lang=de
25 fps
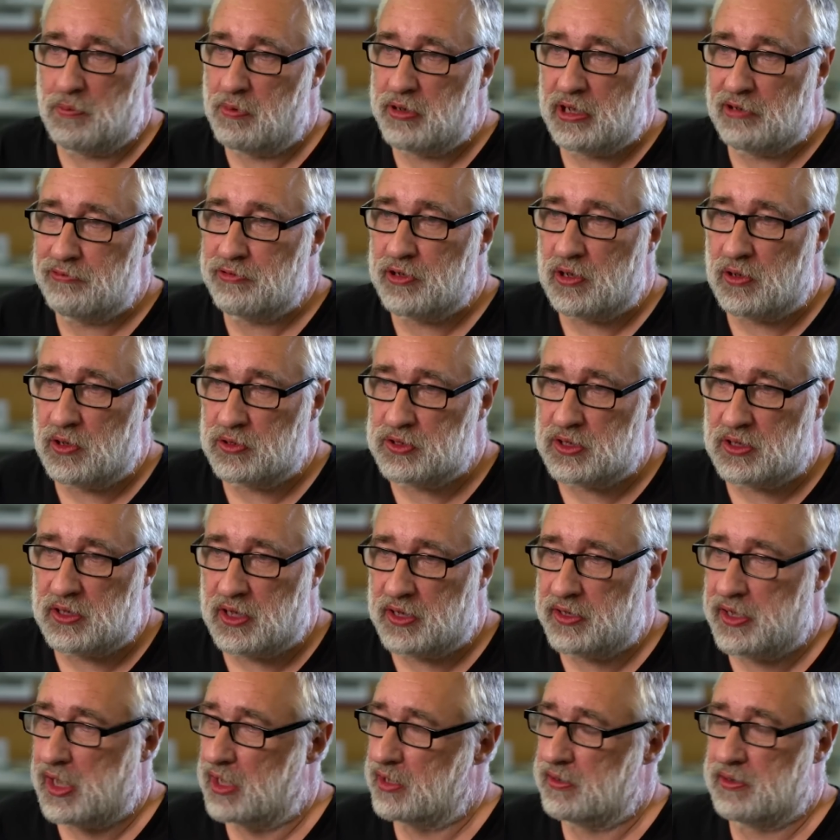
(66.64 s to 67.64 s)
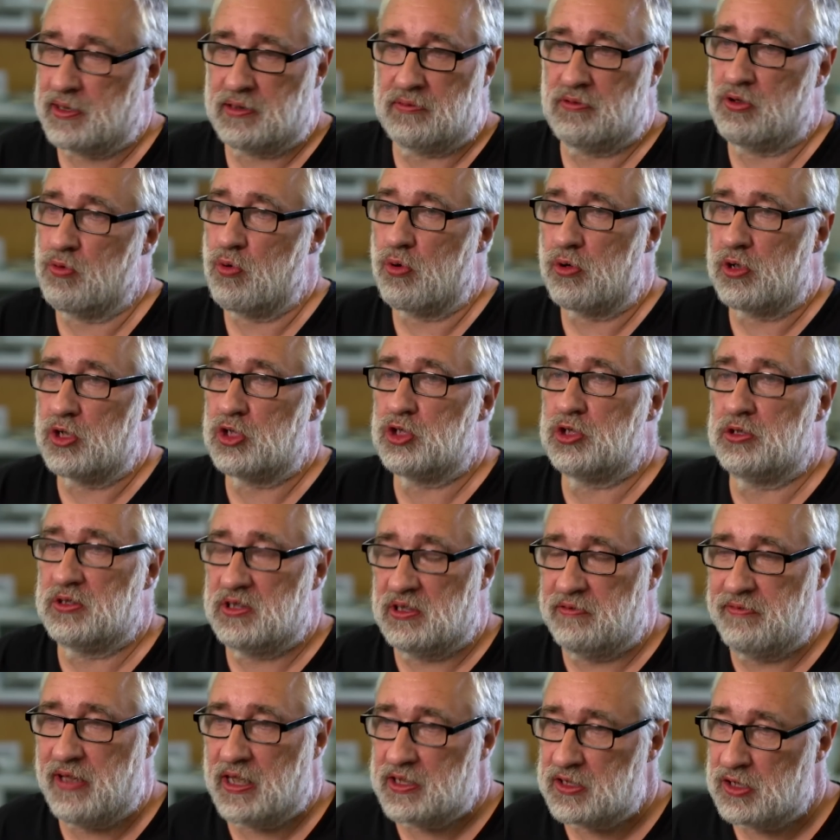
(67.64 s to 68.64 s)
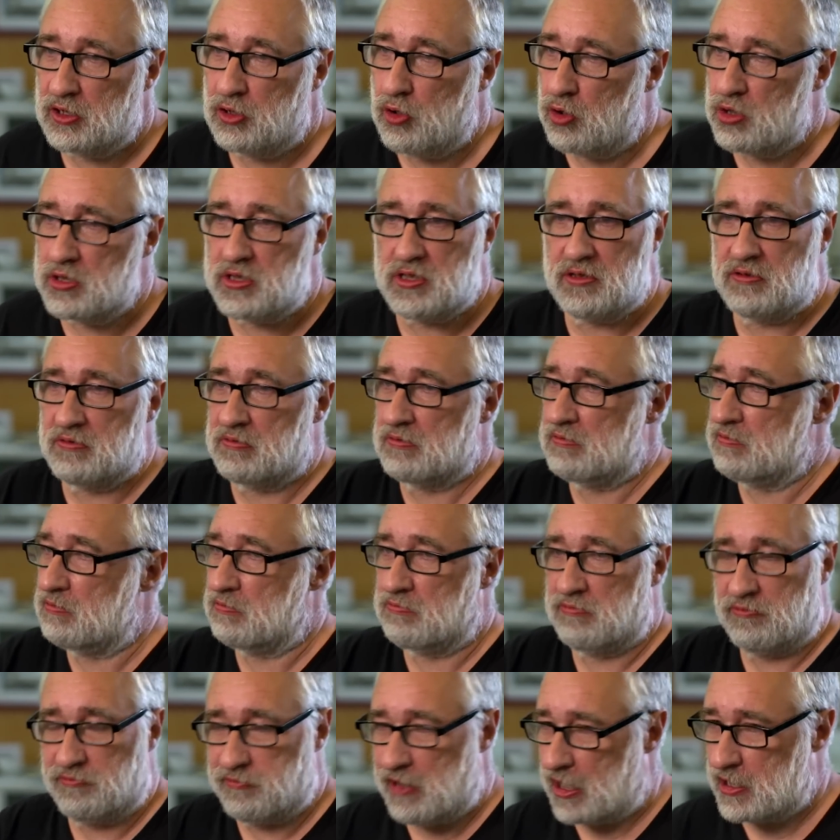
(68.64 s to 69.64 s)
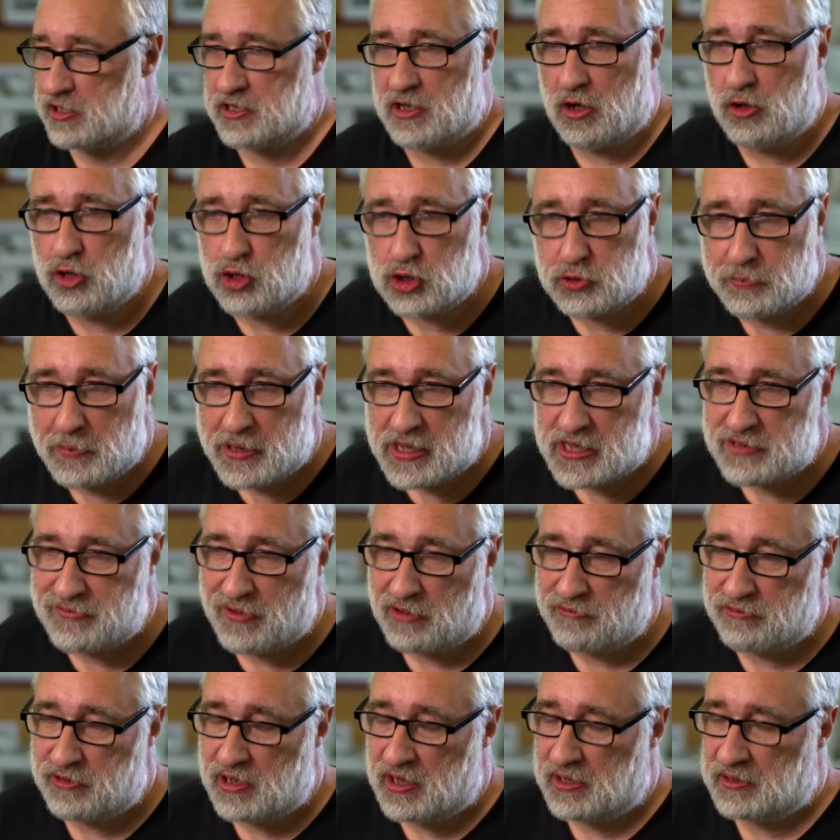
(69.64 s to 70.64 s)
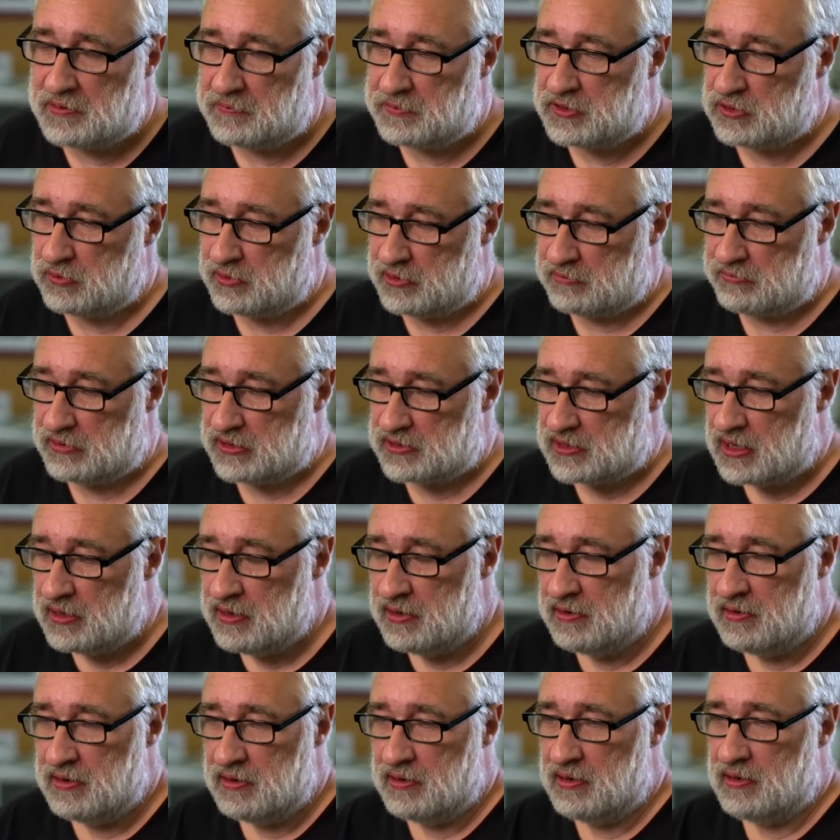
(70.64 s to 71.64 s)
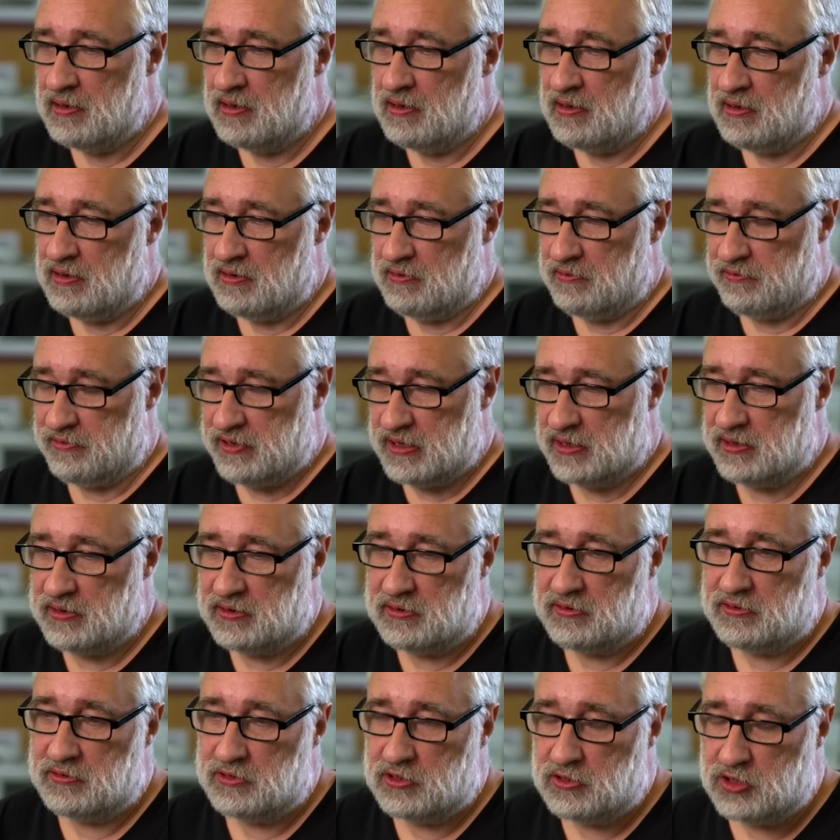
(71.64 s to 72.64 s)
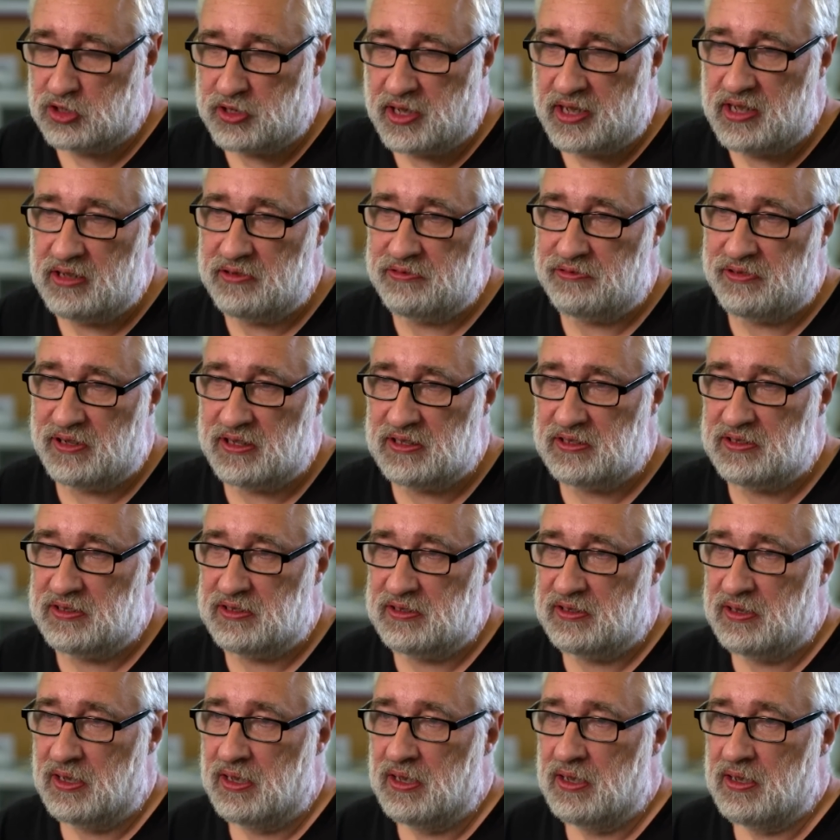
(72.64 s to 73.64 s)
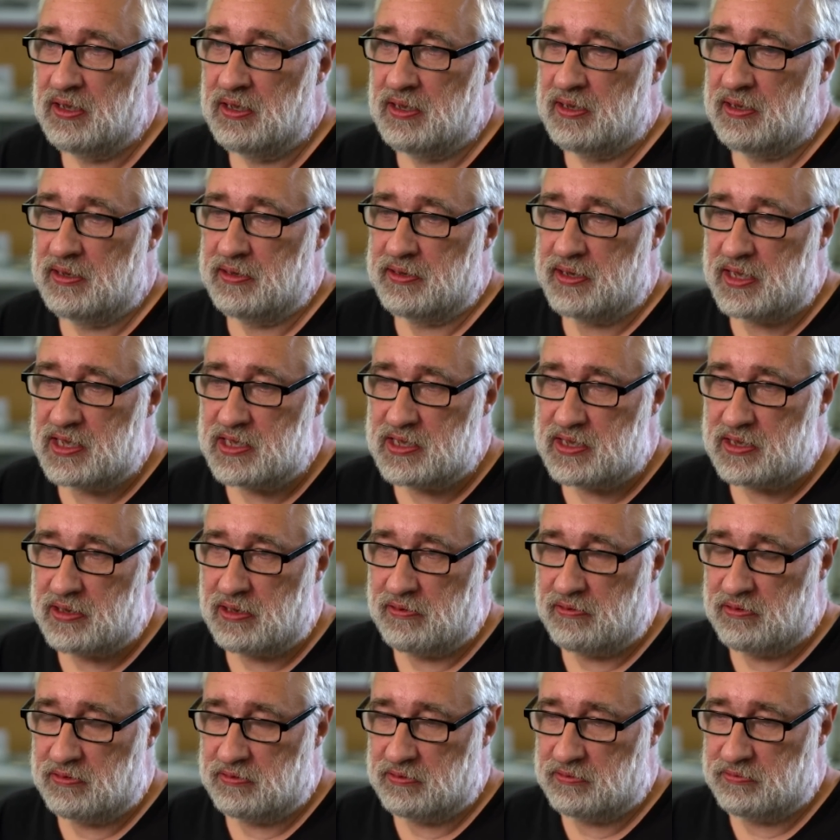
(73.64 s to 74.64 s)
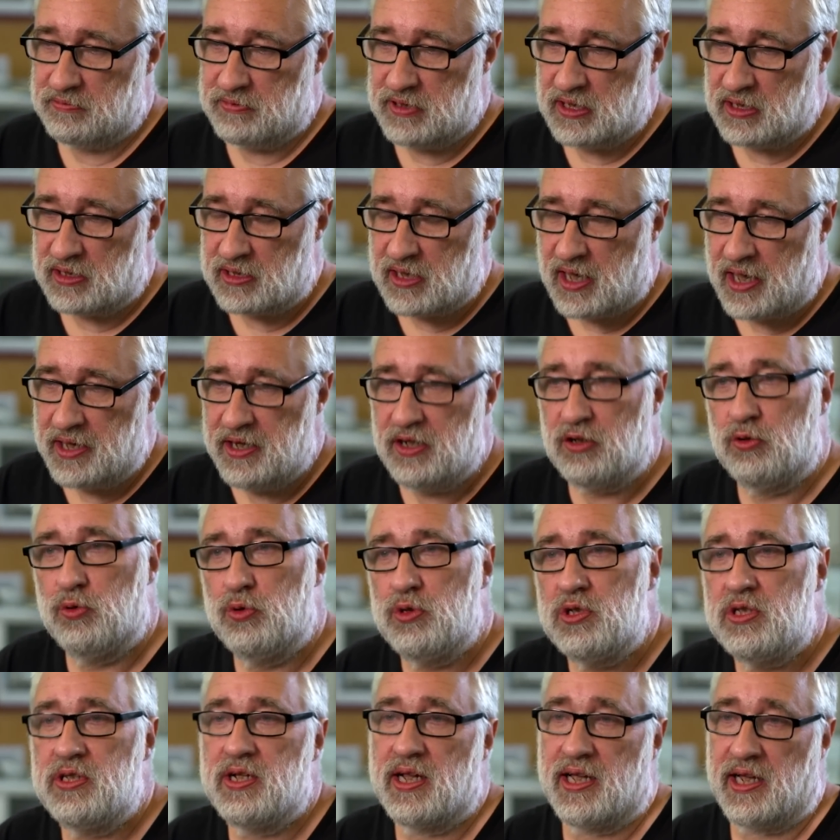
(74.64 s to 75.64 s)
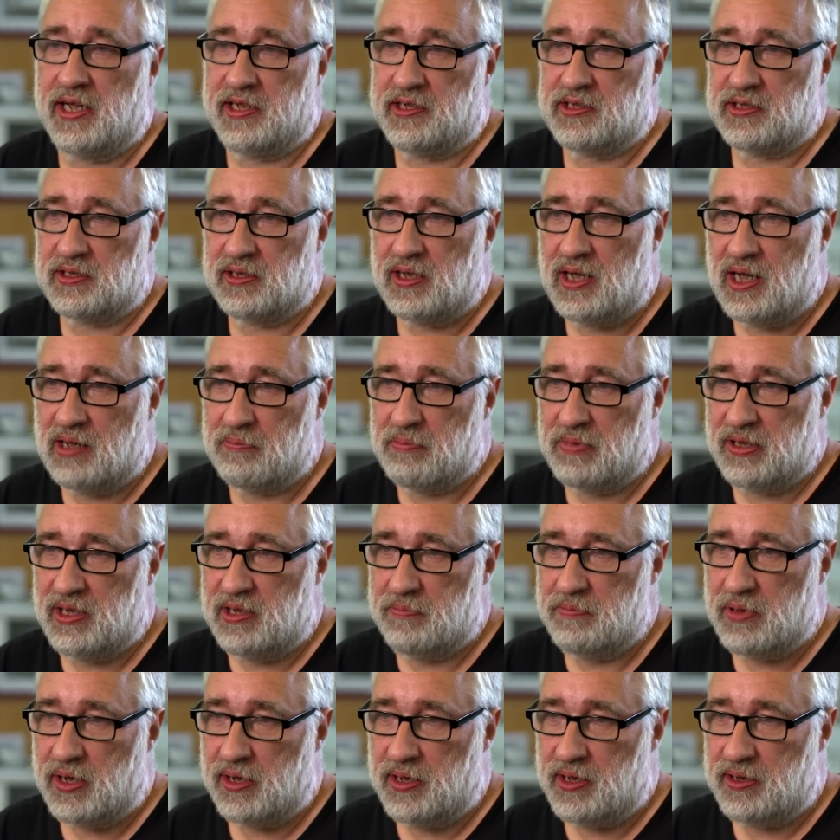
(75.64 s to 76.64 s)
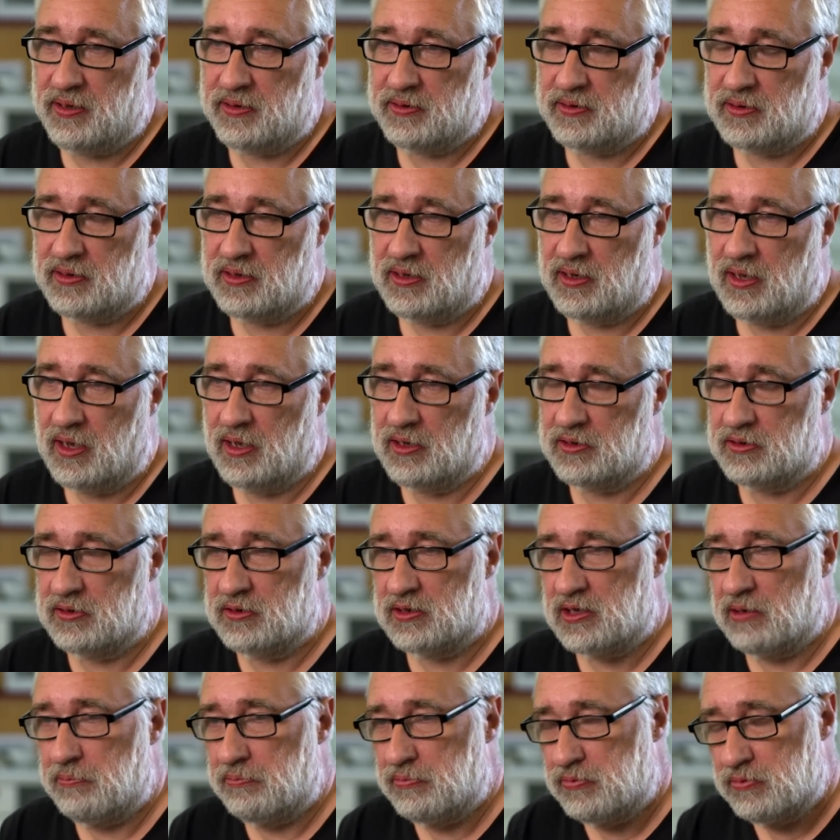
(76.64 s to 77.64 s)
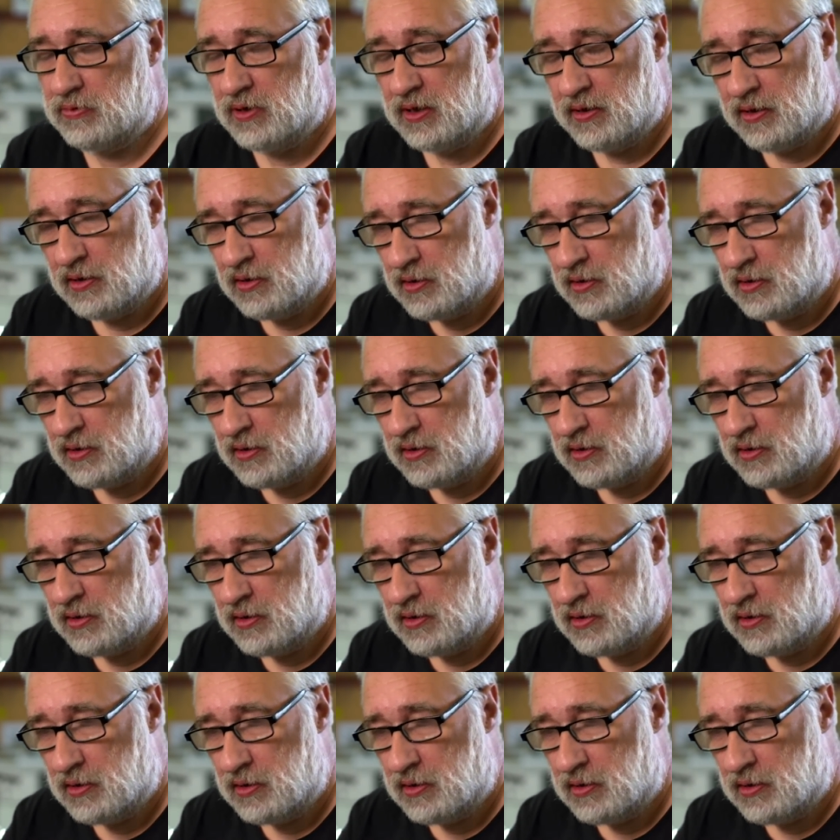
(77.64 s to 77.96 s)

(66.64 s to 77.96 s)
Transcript: immer davon ausgegangen, ja, logisch, die werden gegossen, Wachsausschmelzverfahren, so etwas. Wir stellen fest, dass wir keine Gussnähte haben an den Beilen. Also es gibt